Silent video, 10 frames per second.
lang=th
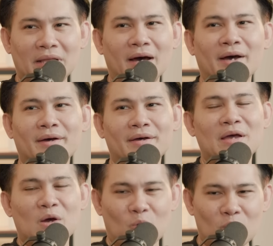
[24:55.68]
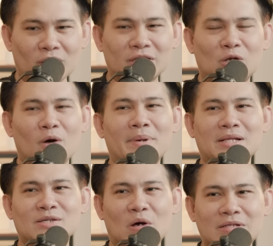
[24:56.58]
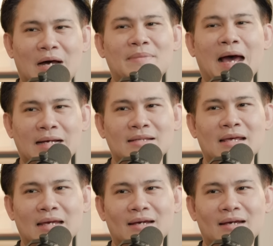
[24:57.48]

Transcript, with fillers: เนอะคุณลองติดลบไปสักสองสามหลังสิ